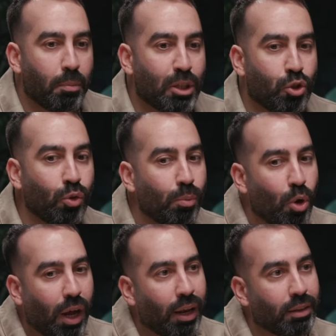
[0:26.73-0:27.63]
بس شو
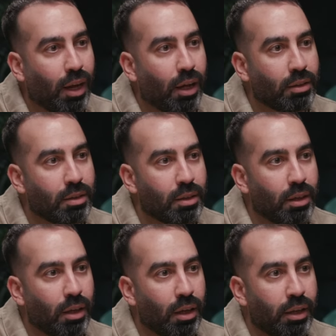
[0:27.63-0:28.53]
المغالطات
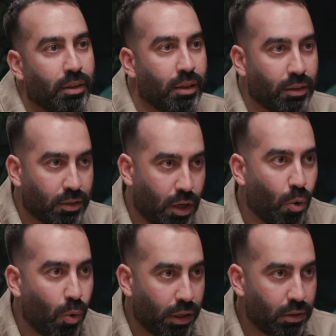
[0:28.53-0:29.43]
اللي
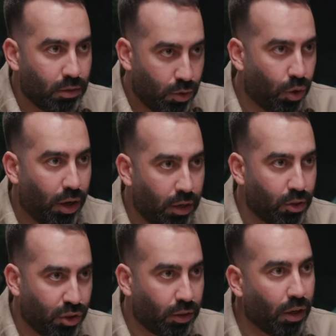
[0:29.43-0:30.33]
تتكون سؤال
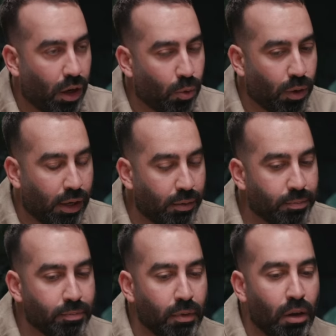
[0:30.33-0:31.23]
الشطر الاول